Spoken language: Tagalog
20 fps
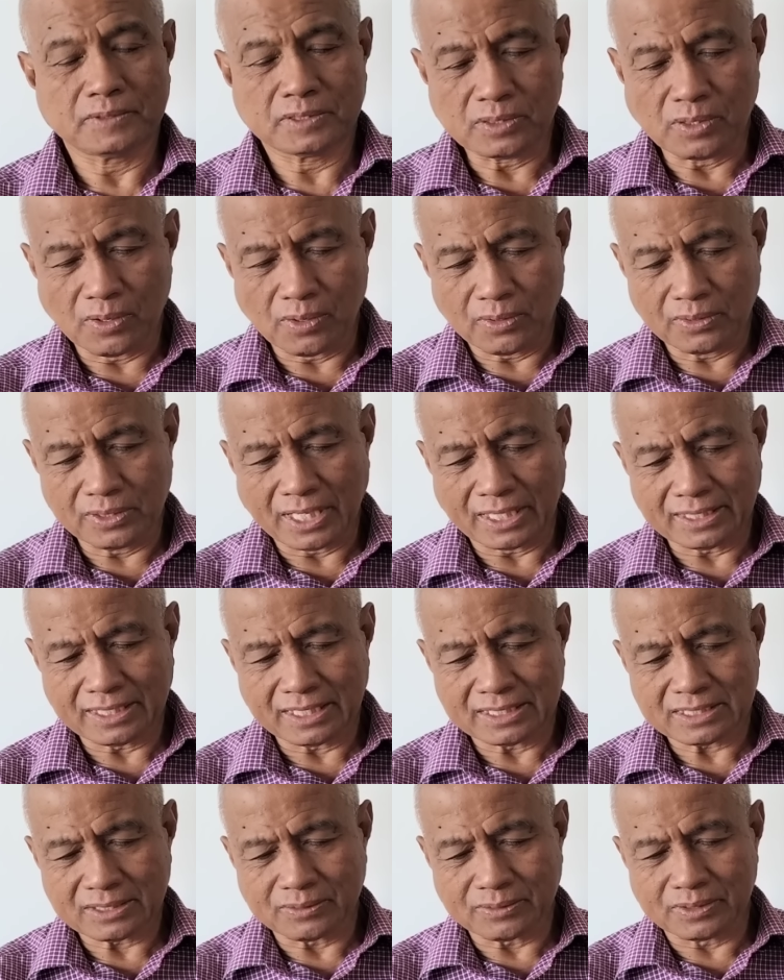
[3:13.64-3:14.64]
So that
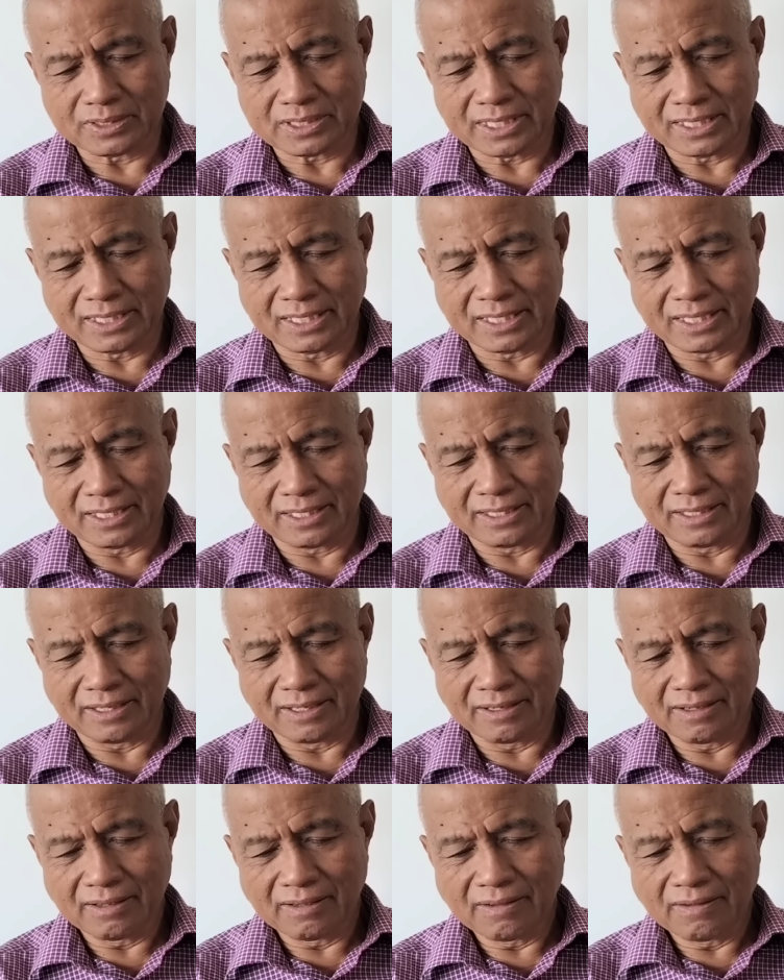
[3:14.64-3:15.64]
is considered
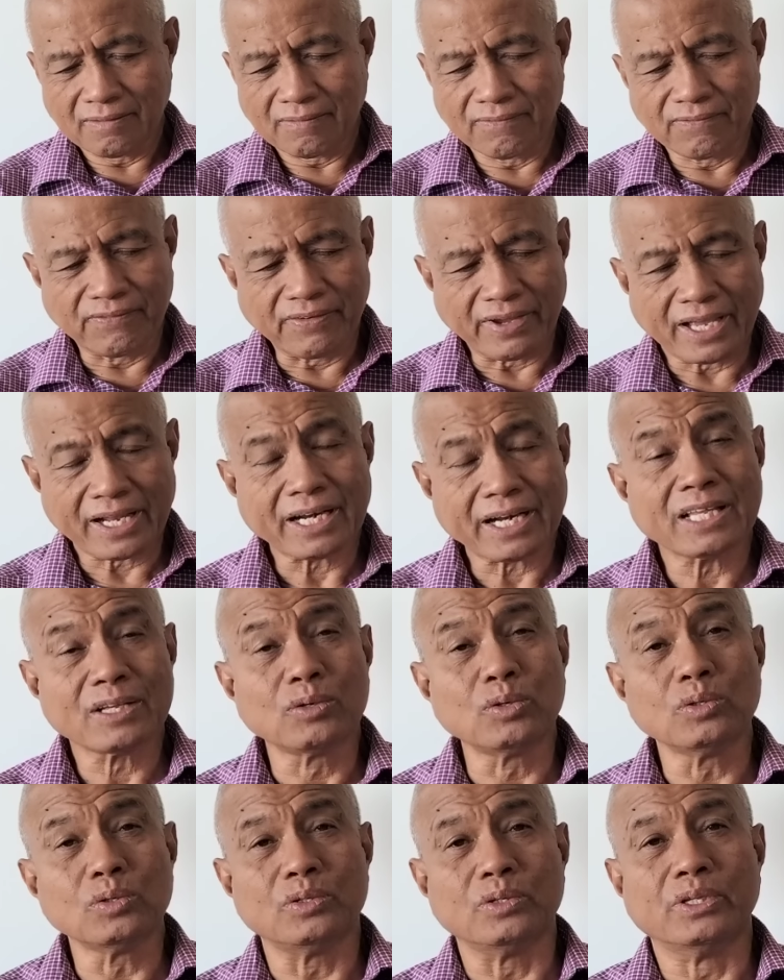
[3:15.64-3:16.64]
very
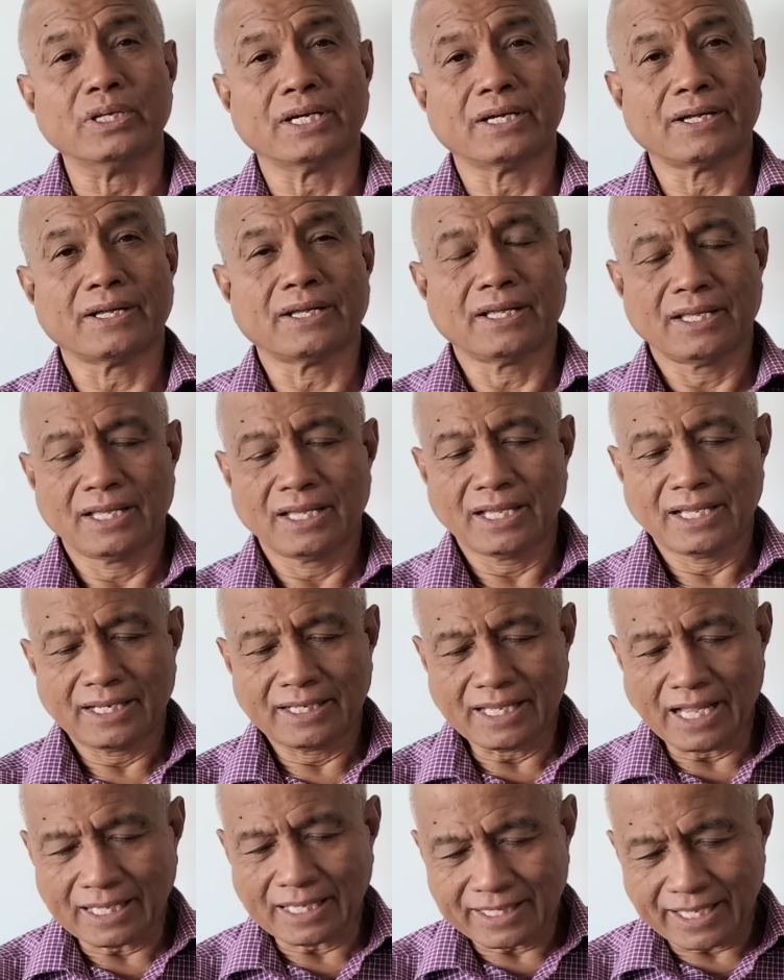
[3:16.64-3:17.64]
good.
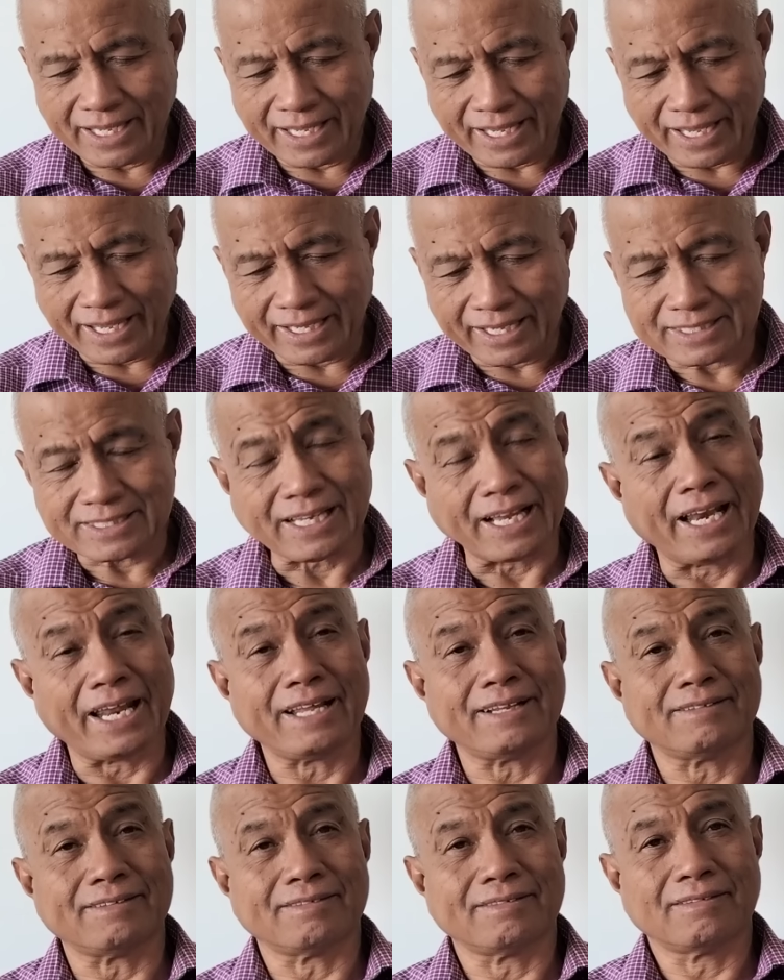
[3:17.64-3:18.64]
Dati,
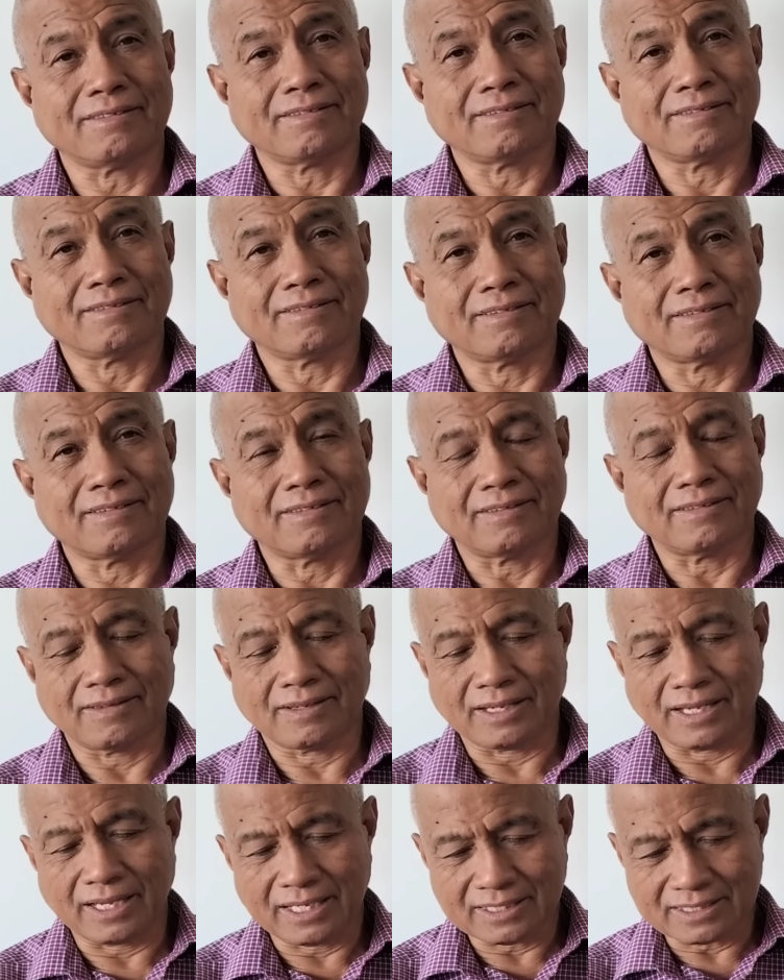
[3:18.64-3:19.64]
excellent.
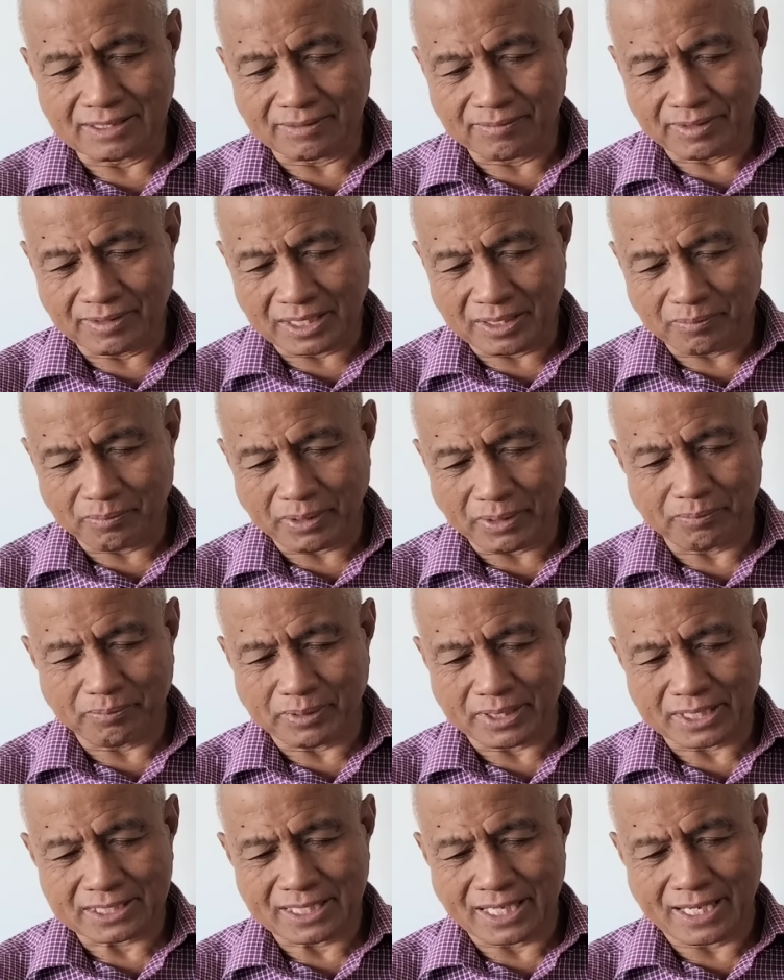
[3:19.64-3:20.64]
Okay, 75%.
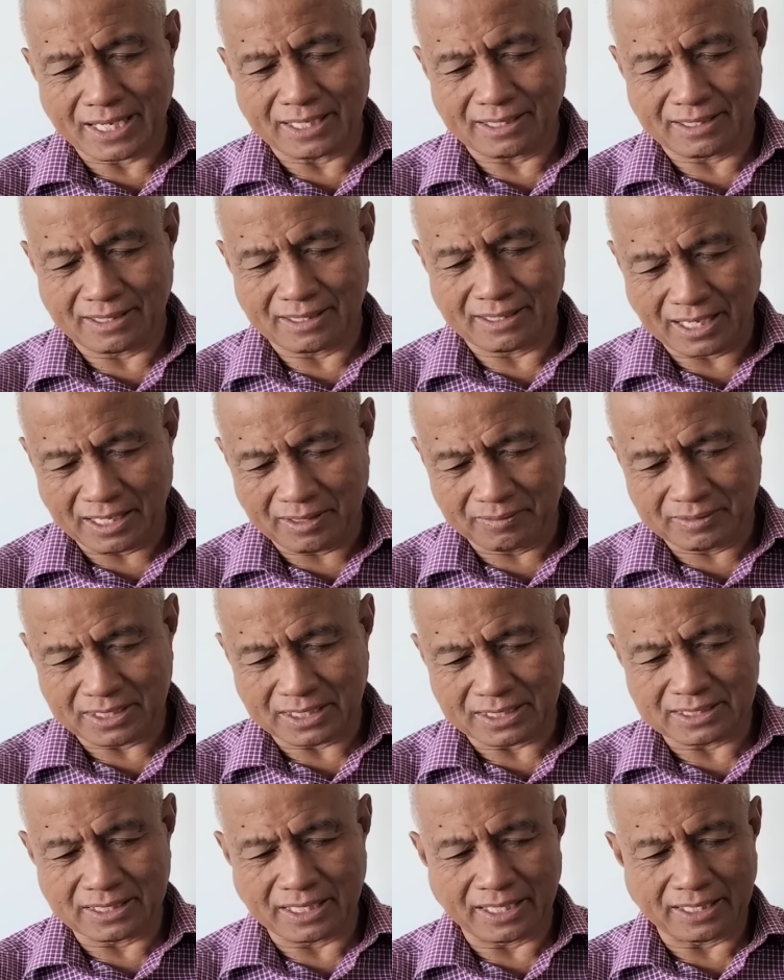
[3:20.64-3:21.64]
Ngayon,
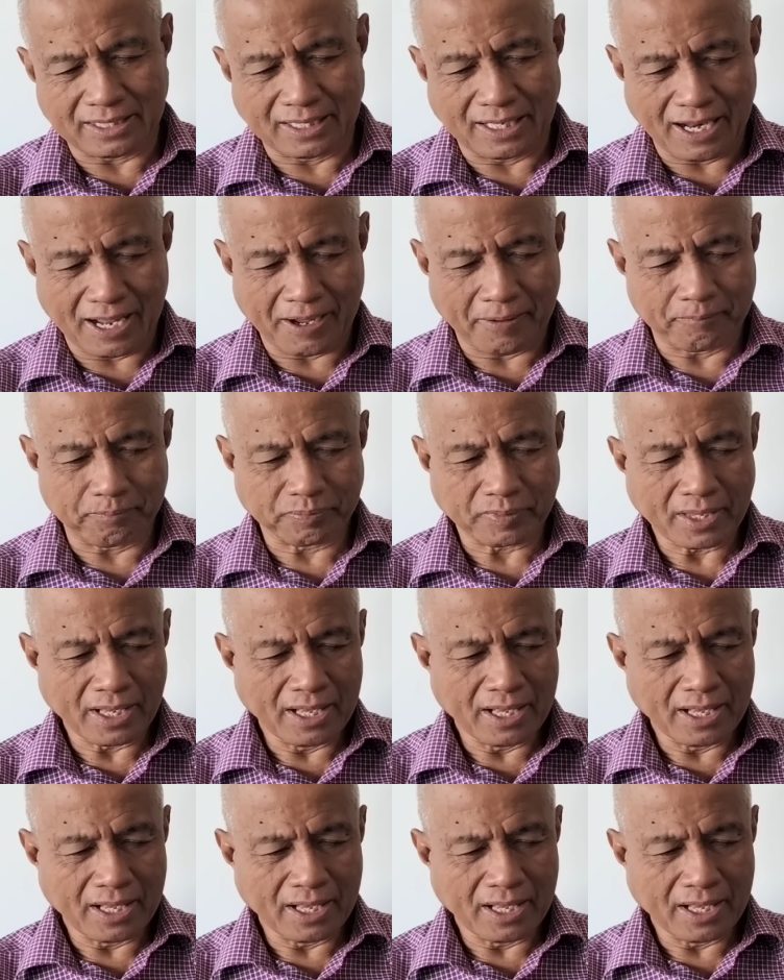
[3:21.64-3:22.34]
68 na lang.